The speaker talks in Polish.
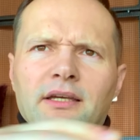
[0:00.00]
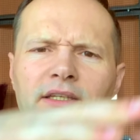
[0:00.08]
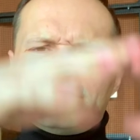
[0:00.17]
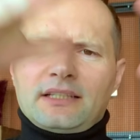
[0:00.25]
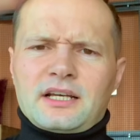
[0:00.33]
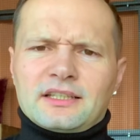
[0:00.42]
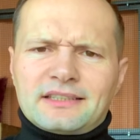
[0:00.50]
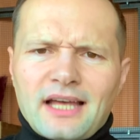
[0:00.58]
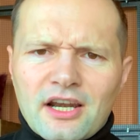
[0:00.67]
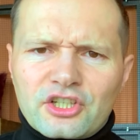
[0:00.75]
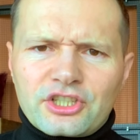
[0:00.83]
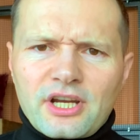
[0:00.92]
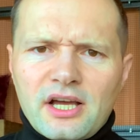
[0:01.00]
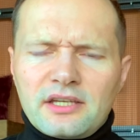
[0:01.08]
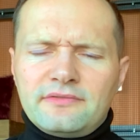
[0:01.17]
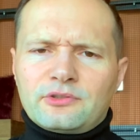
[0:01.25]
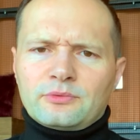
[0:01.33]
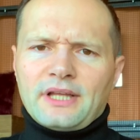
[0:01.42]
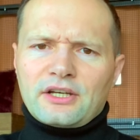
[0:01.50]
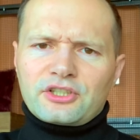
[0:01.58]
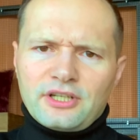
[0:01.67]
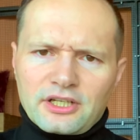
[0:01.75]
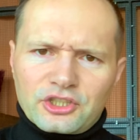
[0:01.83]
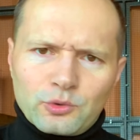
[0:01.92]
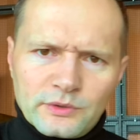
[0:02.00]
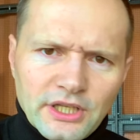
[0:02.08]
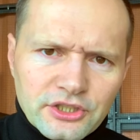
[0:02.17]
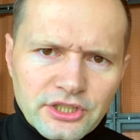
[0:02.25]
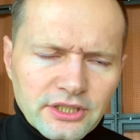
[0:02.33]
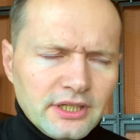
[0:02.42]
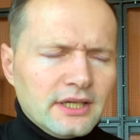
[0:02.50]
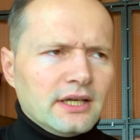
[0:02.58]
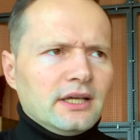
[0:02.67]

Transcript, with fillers: jest taka tarcza i w tą tarczę jak się uderzy,